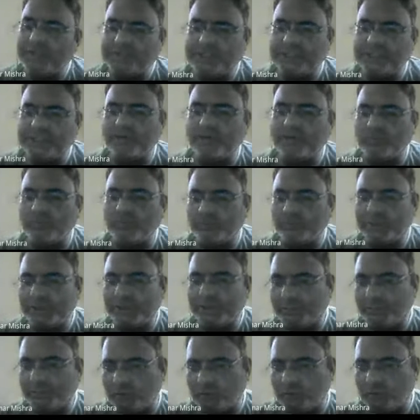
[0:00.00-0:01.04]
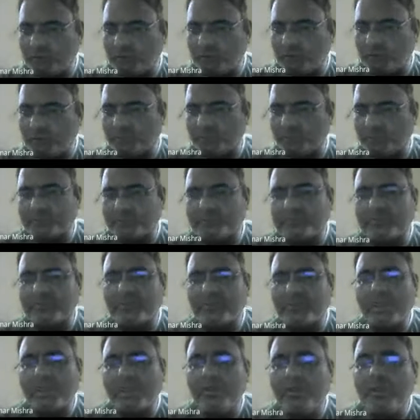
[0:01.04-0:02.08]
तू दानी हो
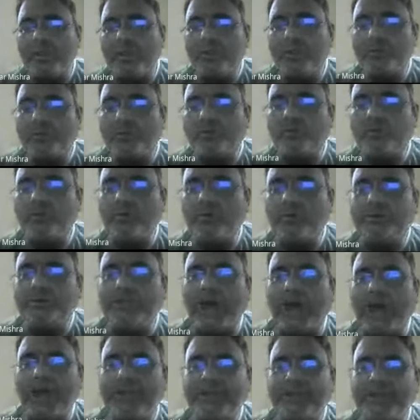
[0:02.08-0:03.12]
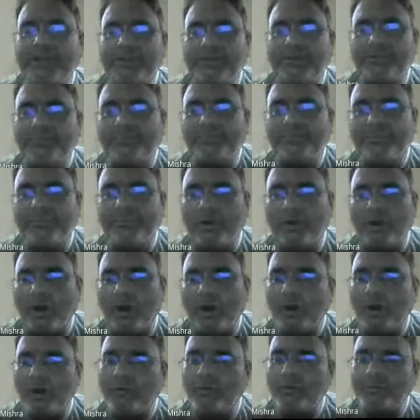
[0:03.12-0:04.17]
भिखारी तुम दान दाता
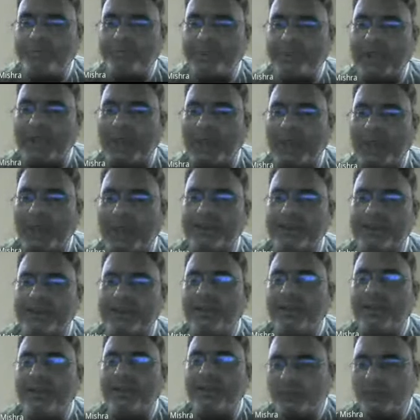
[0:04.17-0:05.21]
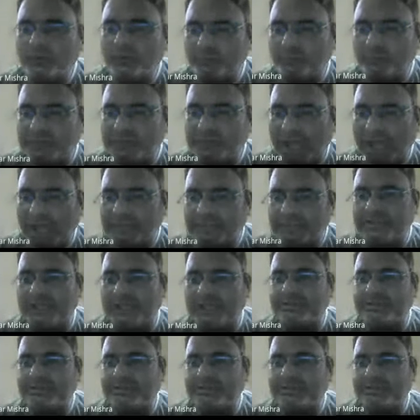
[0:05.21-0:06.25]
हो तुम दान देने वाले हो
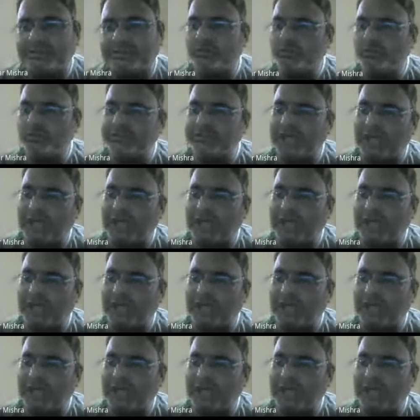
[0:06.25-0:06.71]
तुम्हारे पास